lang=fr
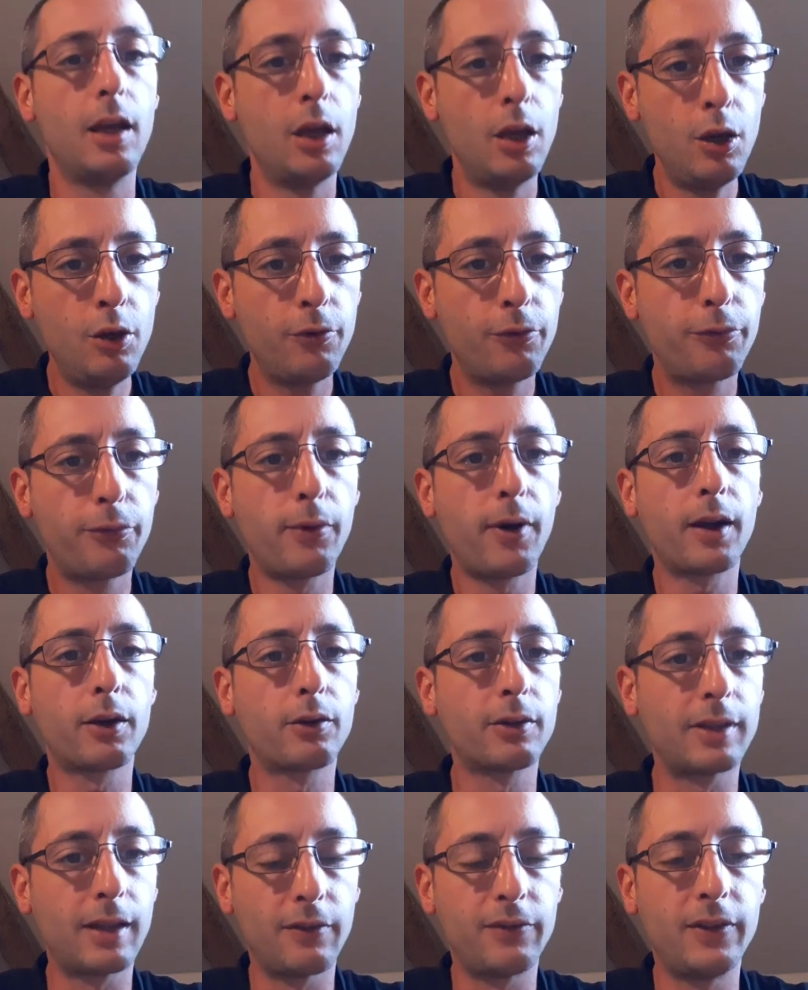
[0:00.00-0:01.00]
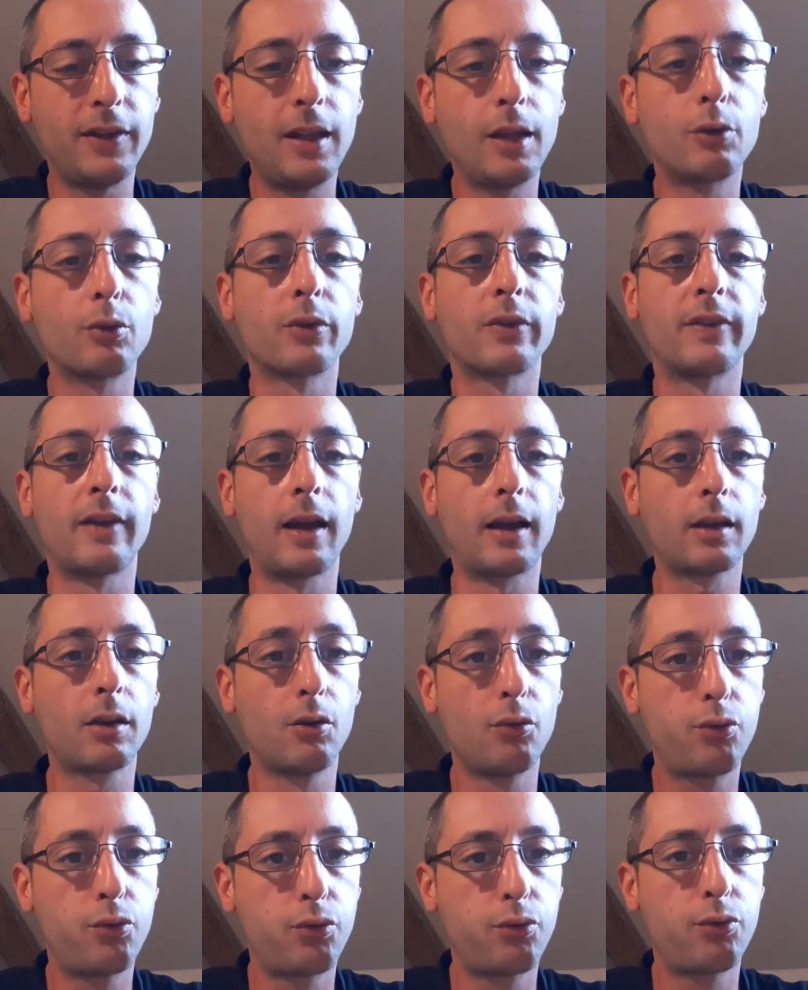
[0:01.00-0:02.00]
Une fois que tu as vidé ton sac,
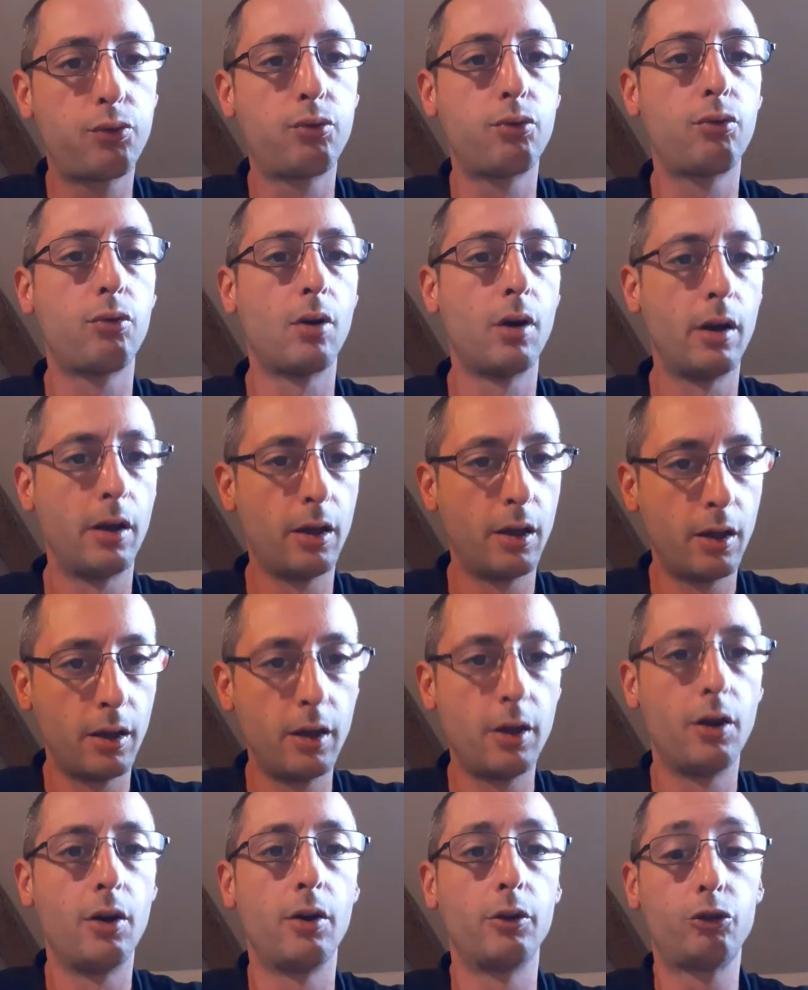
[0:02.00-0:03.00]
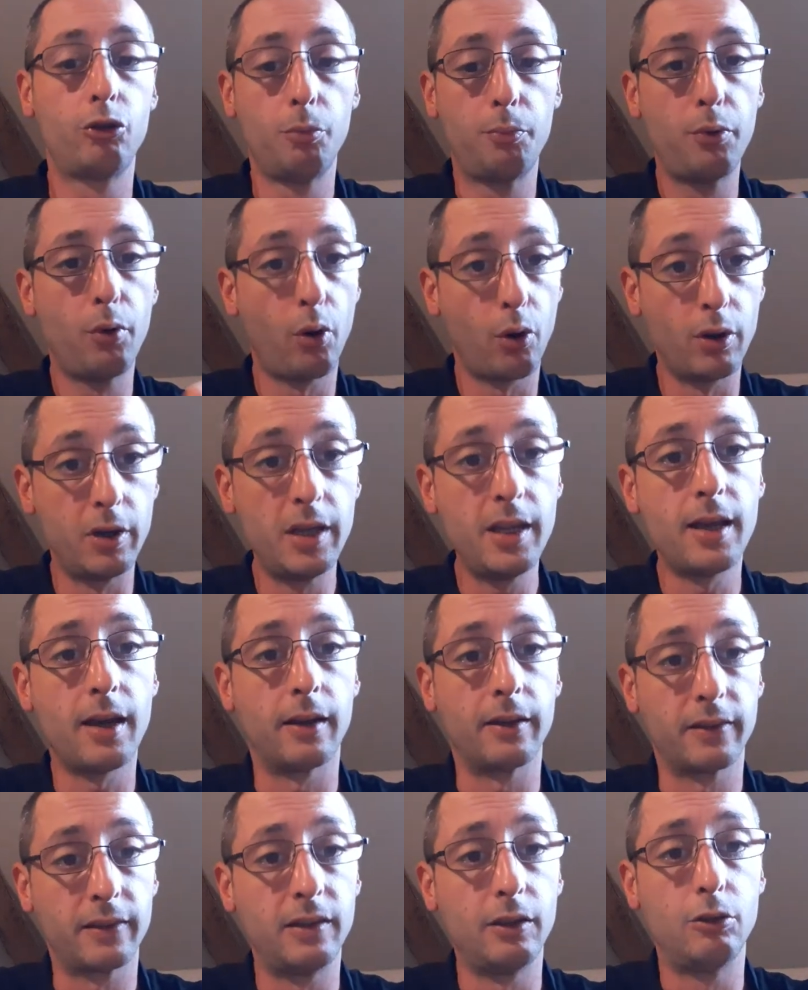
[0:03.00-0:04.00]
tu peux
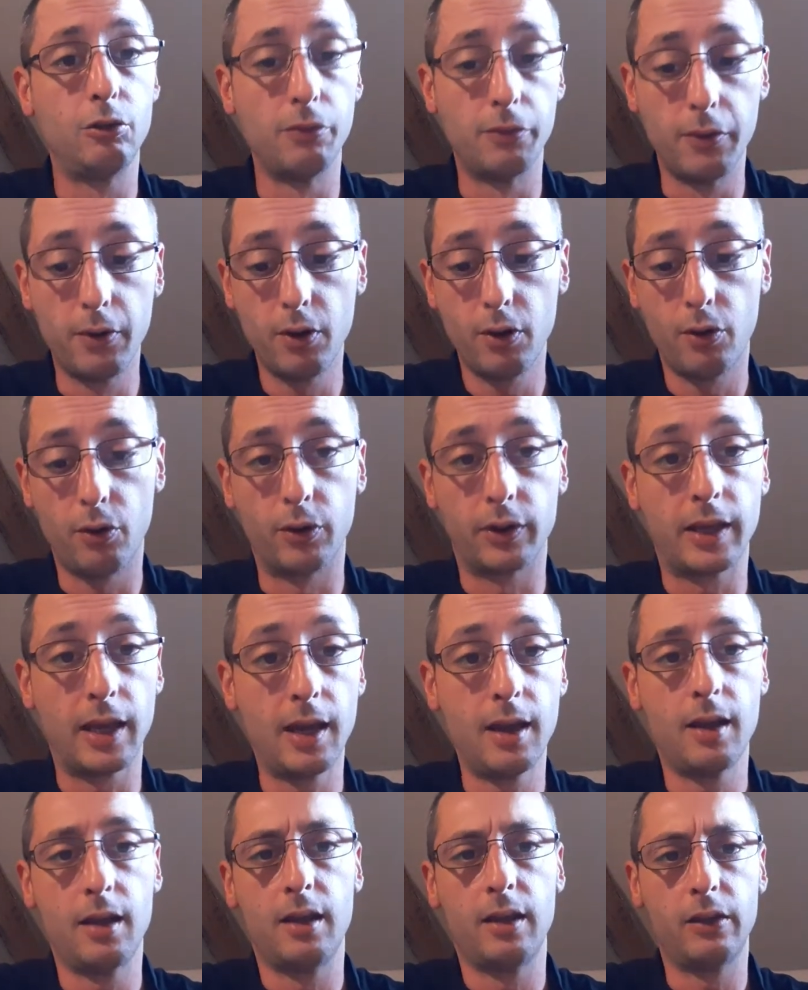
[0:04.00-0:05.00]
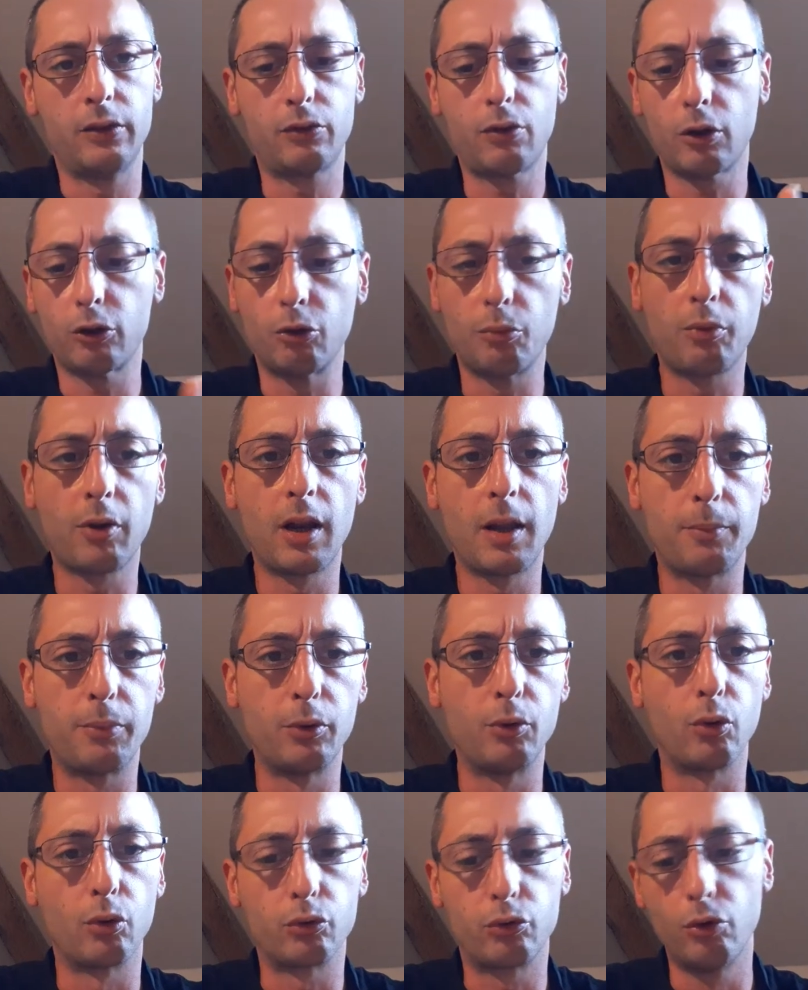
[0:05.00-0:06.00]
relire si tu veux, ok, histoire de prendre un peu
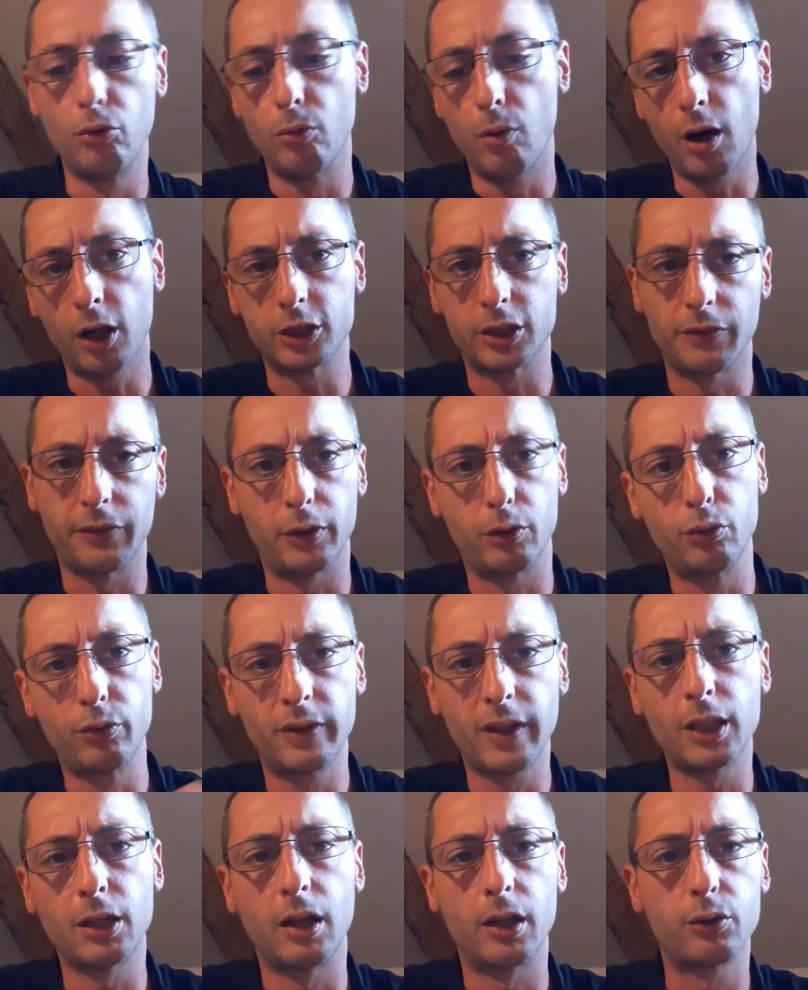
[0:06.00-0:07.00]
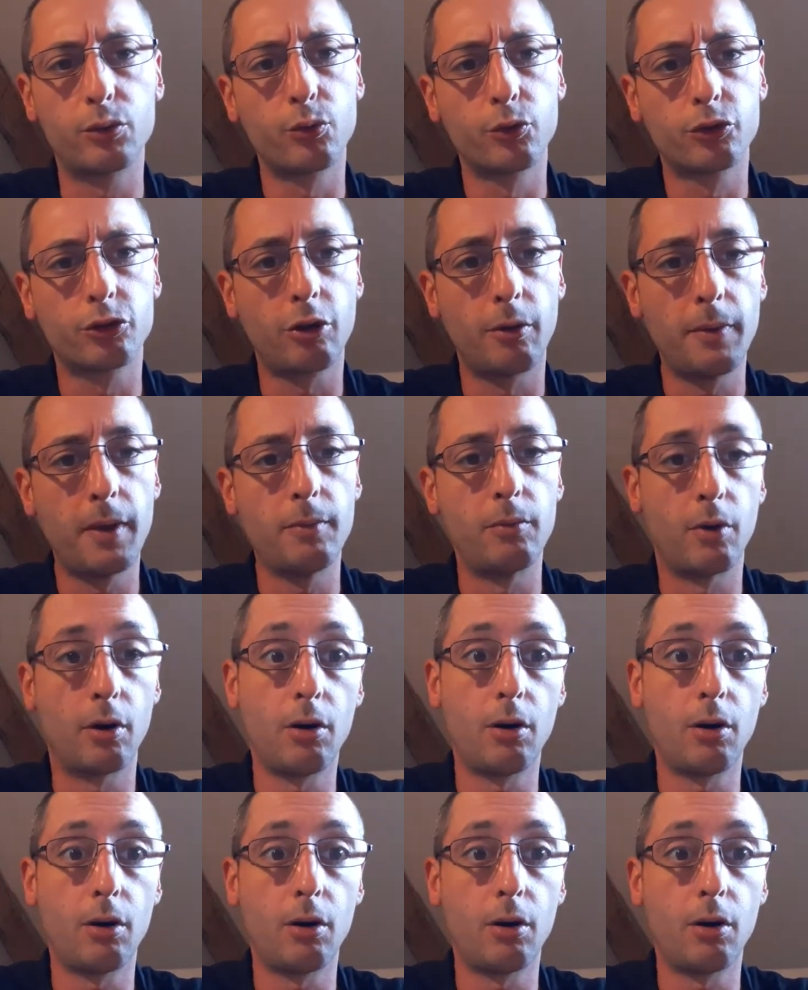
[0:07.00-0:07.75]
de recul. Waouh, j'avais tout ça dans la tronche quand même.